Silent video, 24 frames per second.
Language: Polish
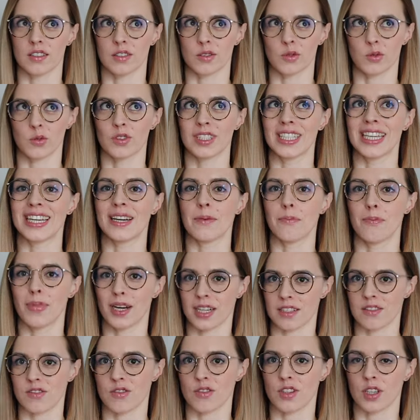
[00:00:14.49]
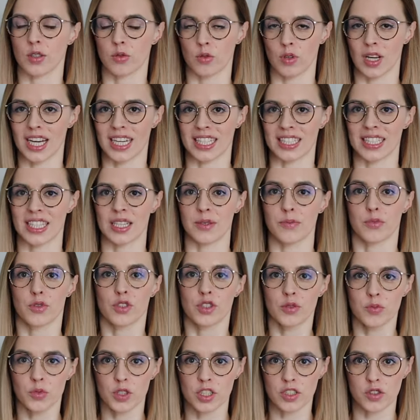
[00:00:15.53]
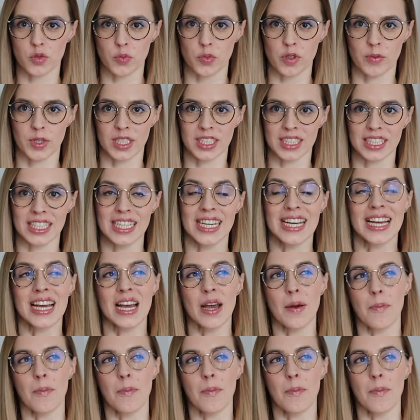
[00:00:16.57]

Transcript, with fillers: ogólnie bardzo regularnie przyjmuje suplementy,